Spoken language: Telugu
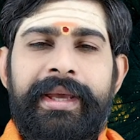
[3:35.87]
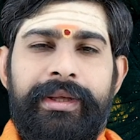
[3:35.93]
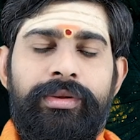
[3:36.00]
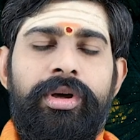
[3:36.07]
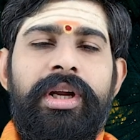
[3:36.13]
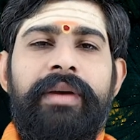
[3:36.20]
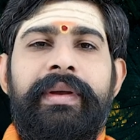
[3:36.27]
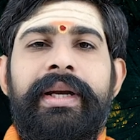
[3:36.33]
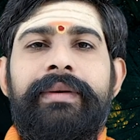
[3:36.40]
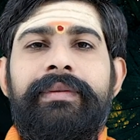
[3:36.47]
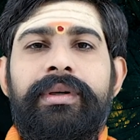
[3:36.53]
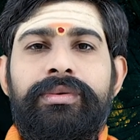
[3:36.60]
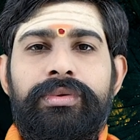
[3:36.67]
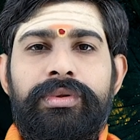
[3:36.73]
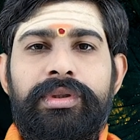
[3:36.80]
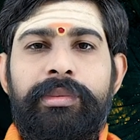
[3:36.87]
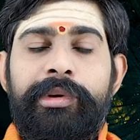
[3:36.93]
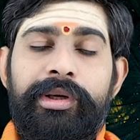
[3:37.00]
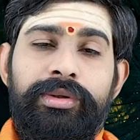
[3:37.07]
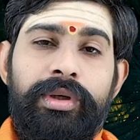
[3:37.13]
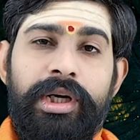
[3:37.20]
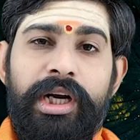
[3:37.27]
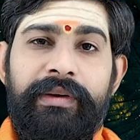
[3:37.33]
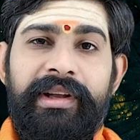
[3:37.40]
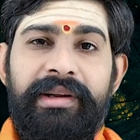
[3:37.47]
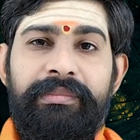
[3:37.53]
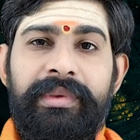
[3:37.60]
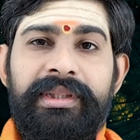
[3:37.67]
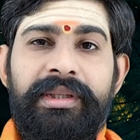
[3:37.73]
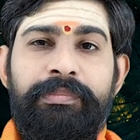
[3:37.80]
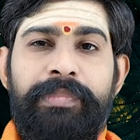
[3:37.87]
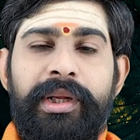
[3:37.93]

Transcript: ఏదో రకమైనటువంటి దుఃఖము ఏదో రకమైన ఇబ్బంది